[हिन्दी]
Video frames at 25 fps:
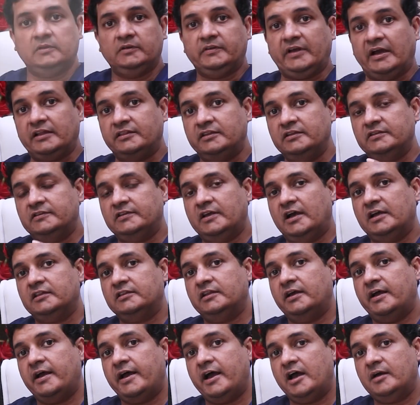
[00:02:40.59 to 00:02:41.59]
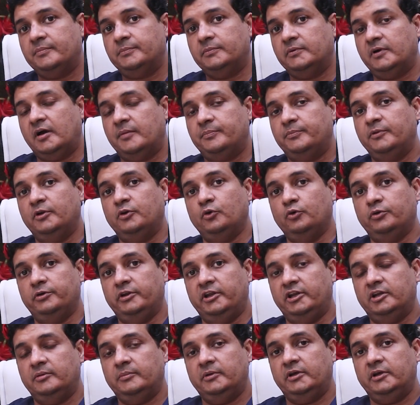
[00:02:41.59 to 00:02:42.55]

साथ ही साथ आप अपने रूटीन